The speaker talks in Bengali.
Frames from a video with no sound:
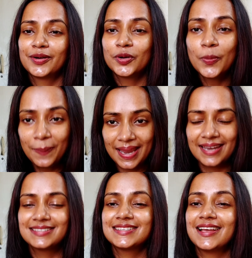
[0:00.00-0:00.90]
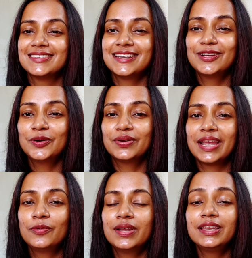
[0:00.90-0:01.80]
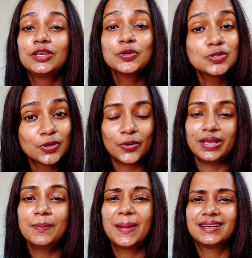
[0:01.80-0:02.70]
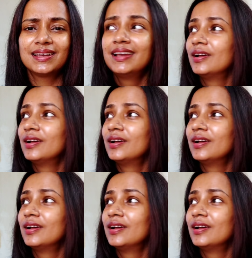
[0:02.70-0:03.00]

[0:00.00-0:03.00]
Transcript: কোনো প্লেটস যেগুলো রেগুলার ইউজ করি বাট